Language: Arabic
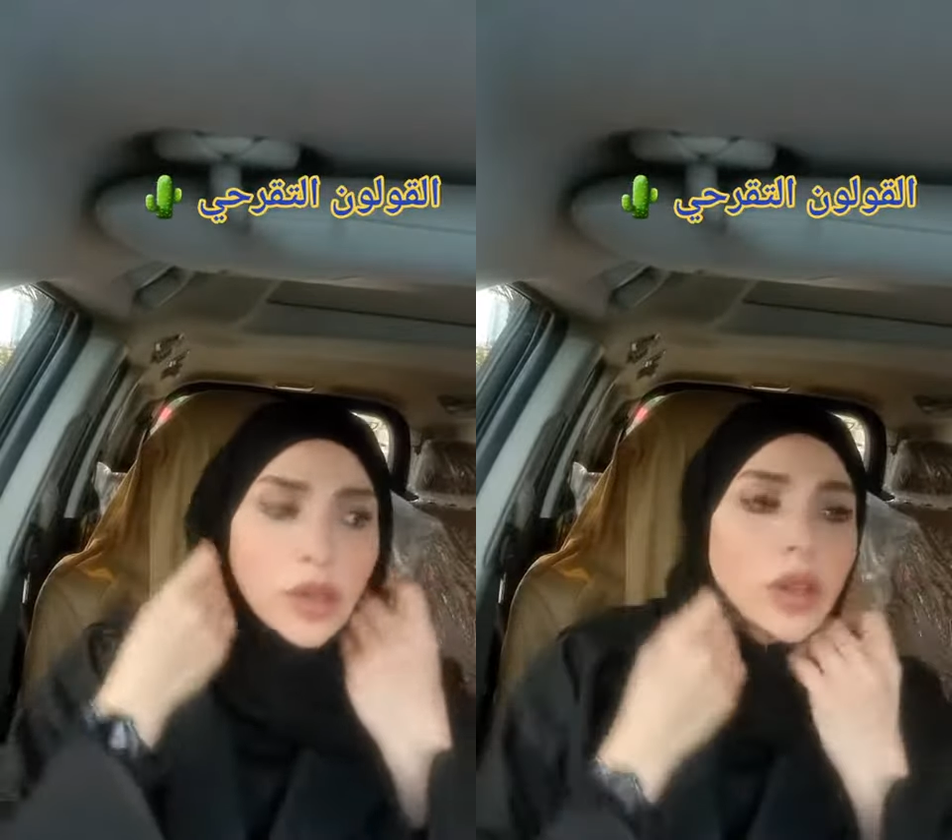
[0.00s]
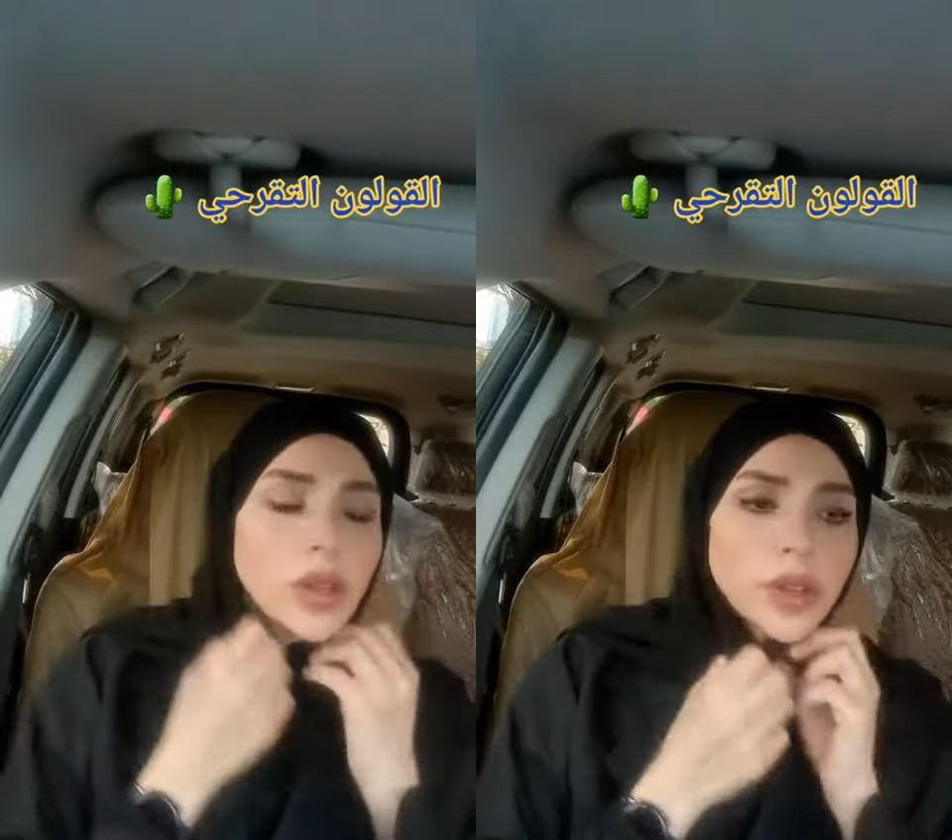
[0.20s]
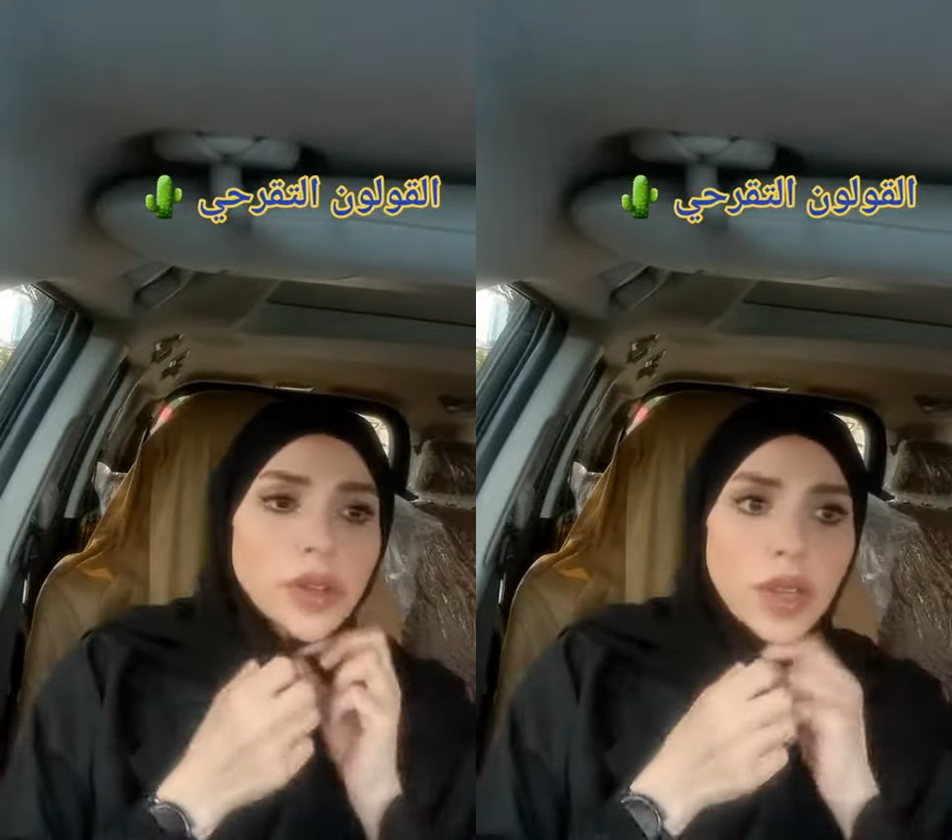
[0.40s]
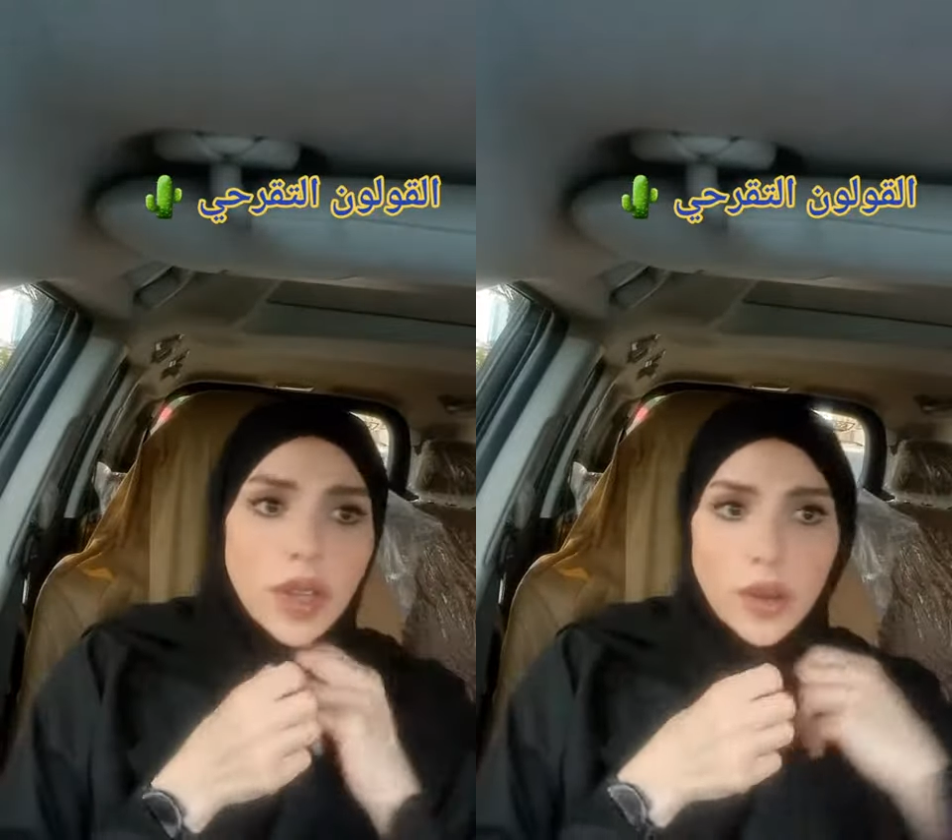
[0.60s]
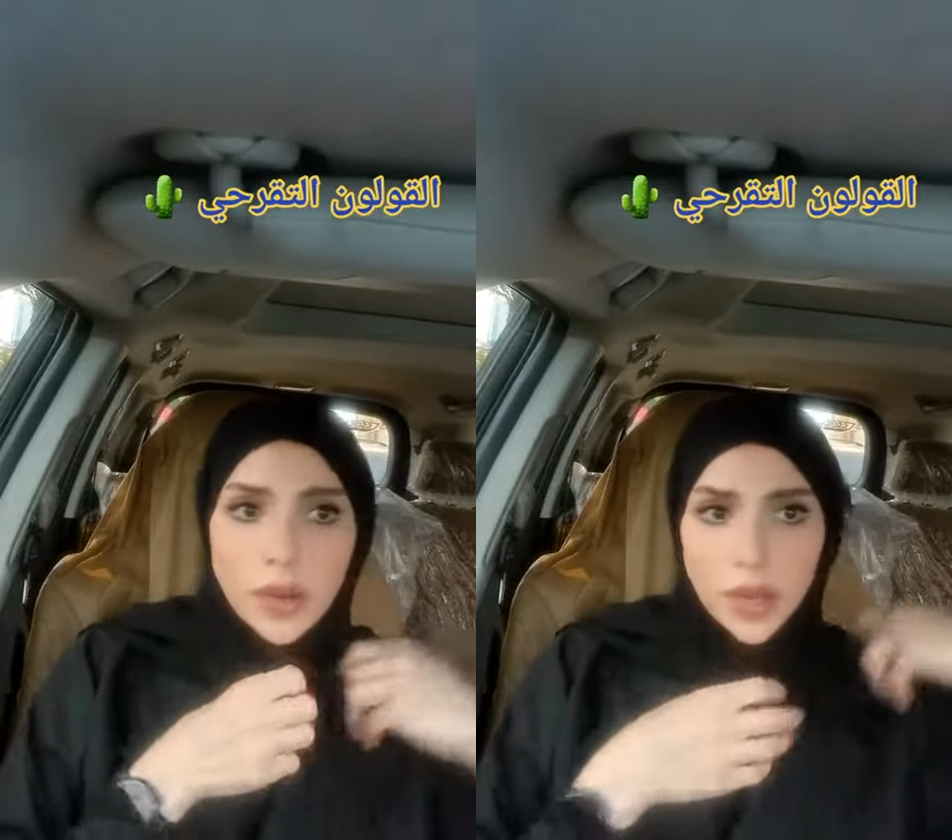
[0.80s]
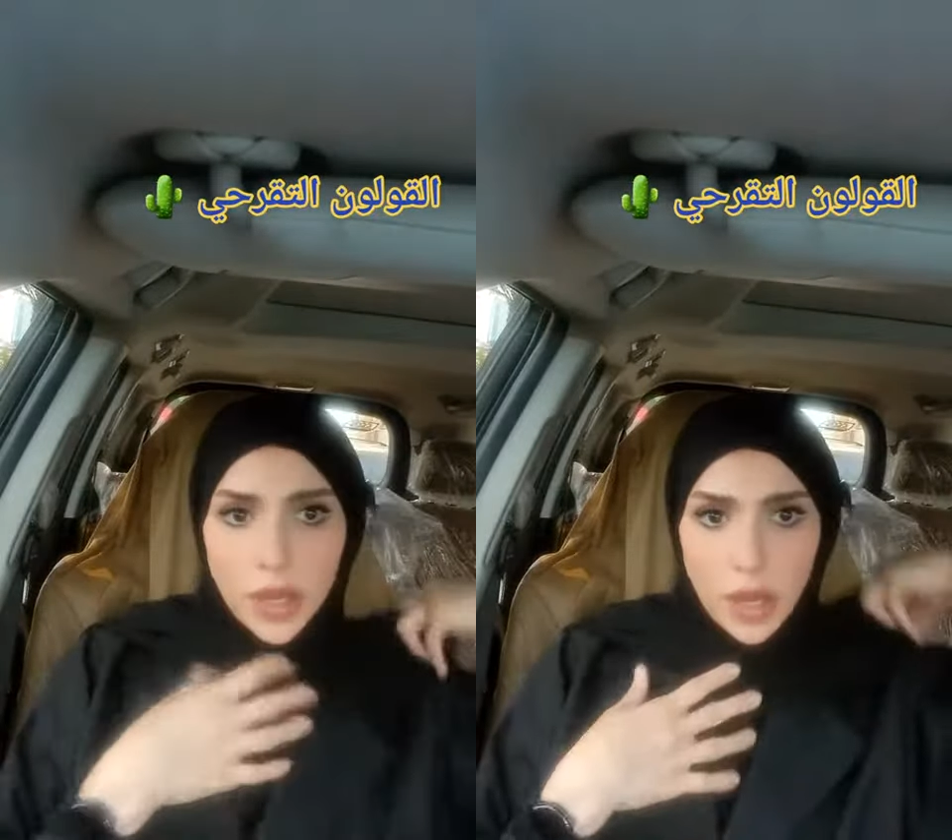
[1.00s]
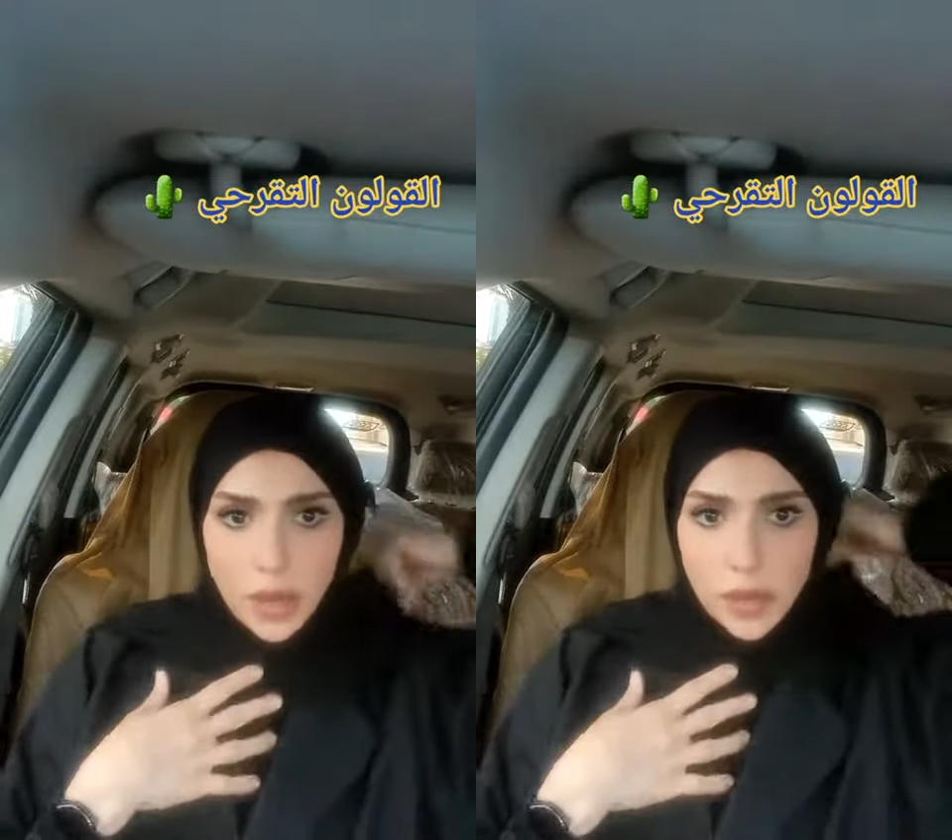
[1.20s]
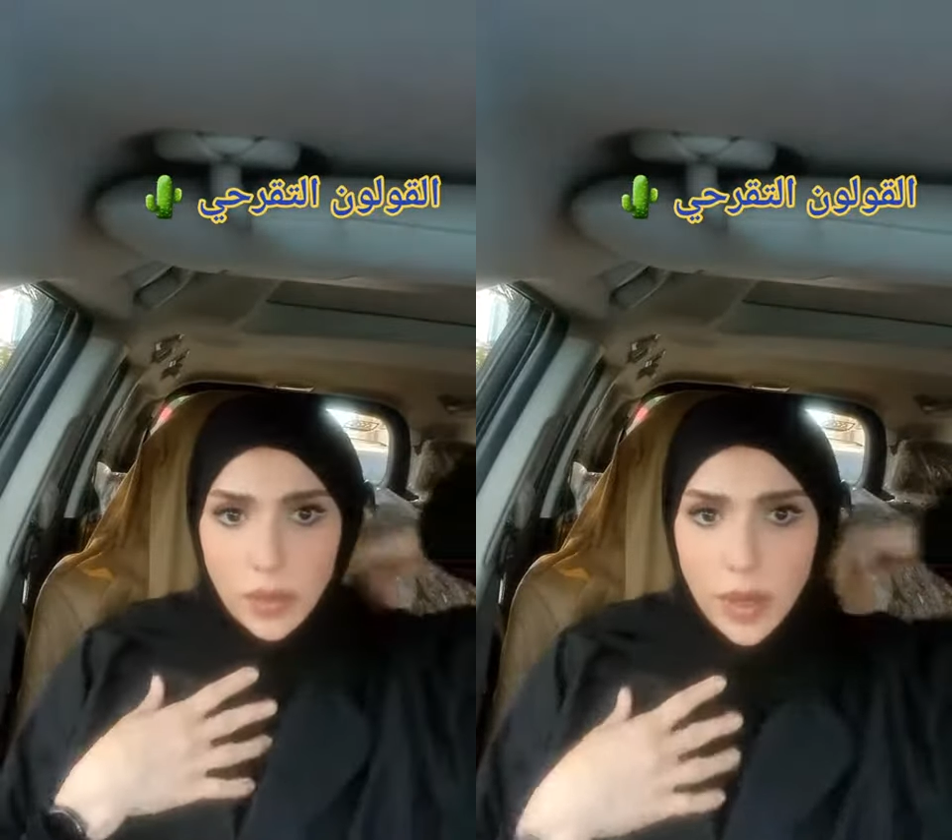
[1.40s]
القولون التقرحي
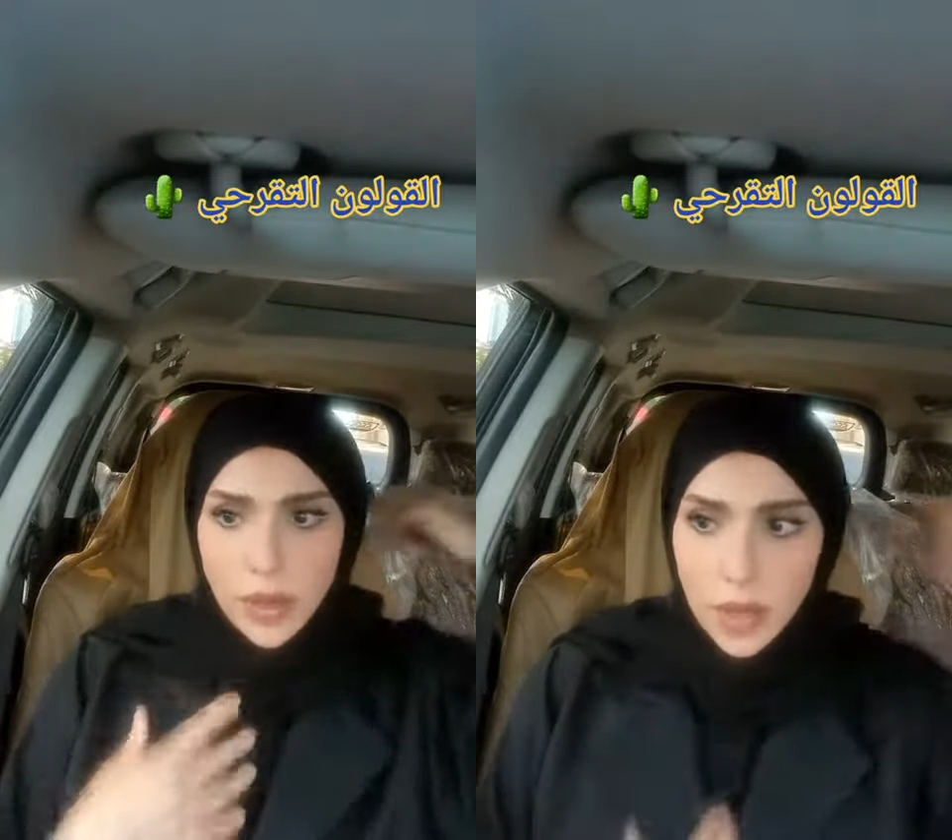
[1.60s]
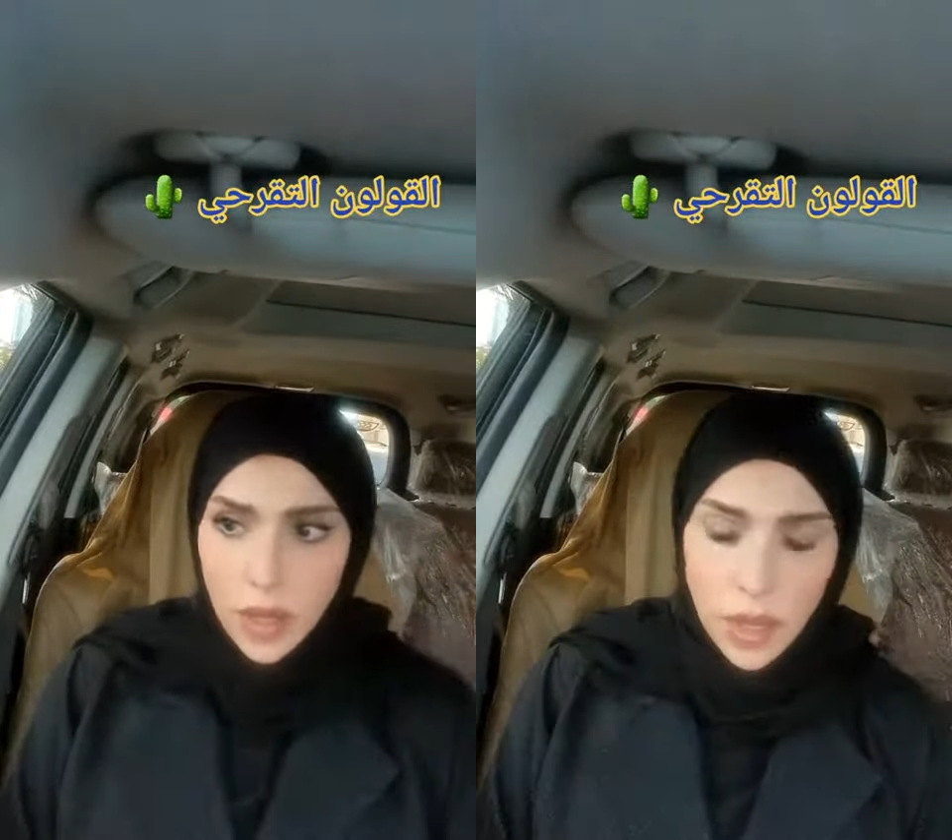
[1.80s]
هذا طبعا